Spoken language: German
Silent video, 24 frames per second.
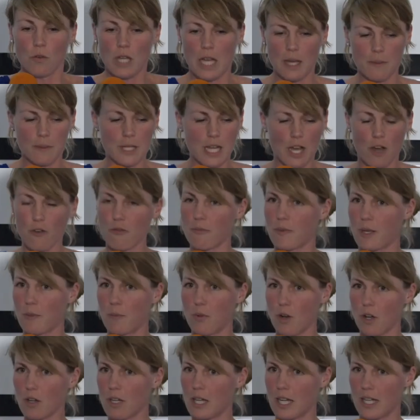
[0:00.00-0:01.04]
und habe die auf
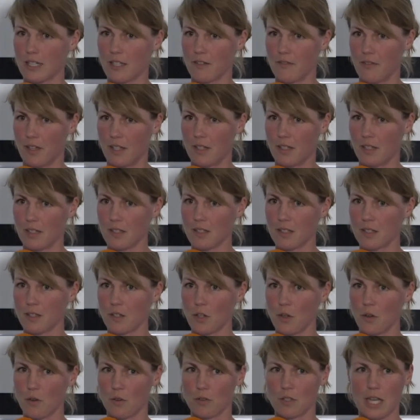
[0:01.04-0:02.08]
meinen Blog angewendet
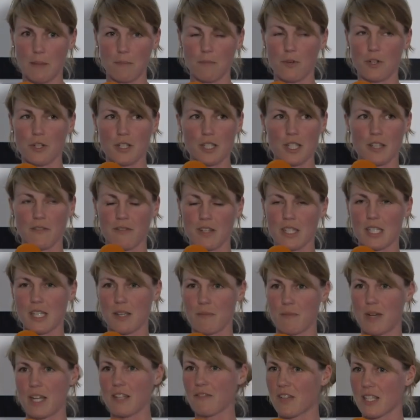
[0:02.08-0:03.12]
und habe plötzlich was
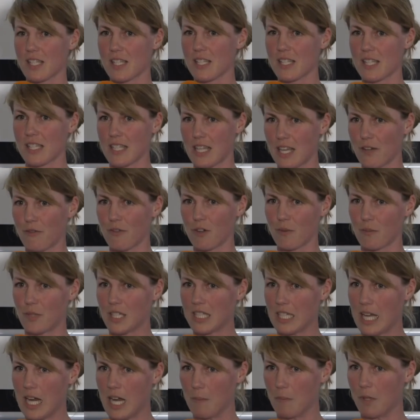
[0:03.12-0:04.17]
gemacht, was es in der Form
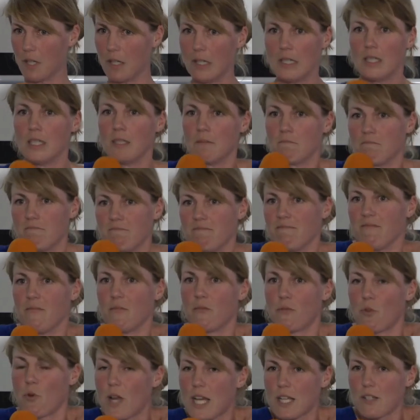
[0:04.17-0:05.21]
nicht gab.
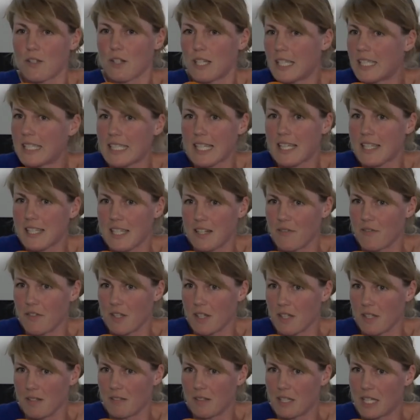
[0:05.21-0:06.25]
Woher soll ich das denn
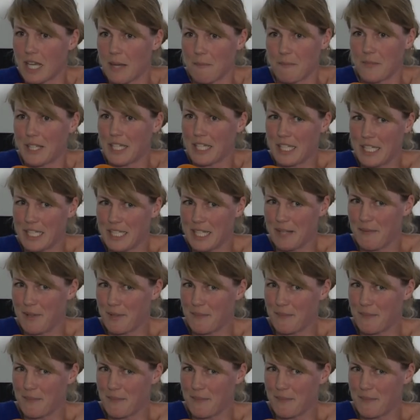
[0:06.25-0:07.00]
wissen? Ich habe mich ja nicht